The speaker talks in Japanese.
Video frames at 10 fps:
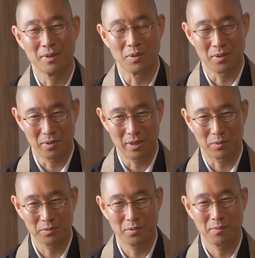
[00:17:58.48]
いろいろ
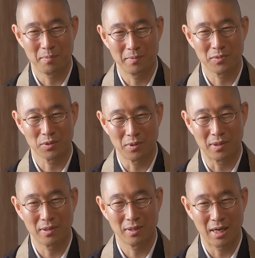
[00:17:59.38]
なことをそ
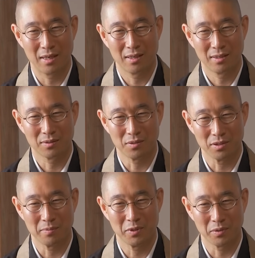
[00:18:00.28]
の
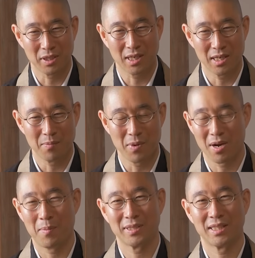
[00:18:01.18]
苦しみの期間に
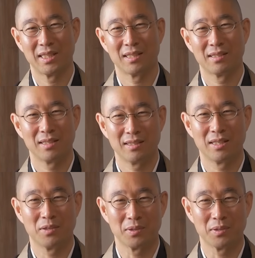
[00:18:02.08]
学ばせていただいた